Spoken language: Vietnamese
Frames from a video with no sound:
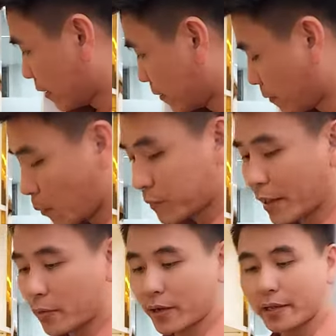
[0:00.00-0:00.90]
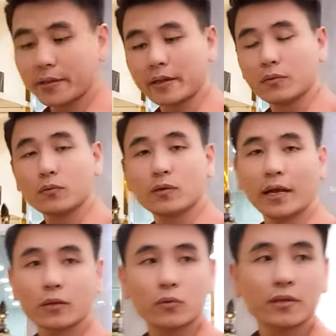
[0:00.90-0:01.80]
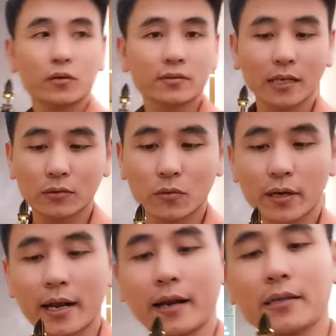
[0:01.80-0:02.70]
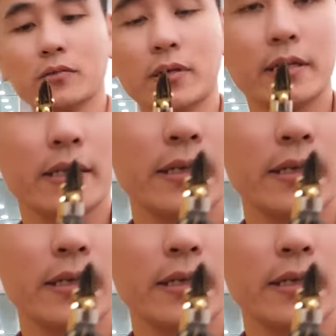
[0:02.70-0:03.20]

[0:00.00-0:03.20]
móc theo cái kiểu cái túi sách của kỳ lăng luxury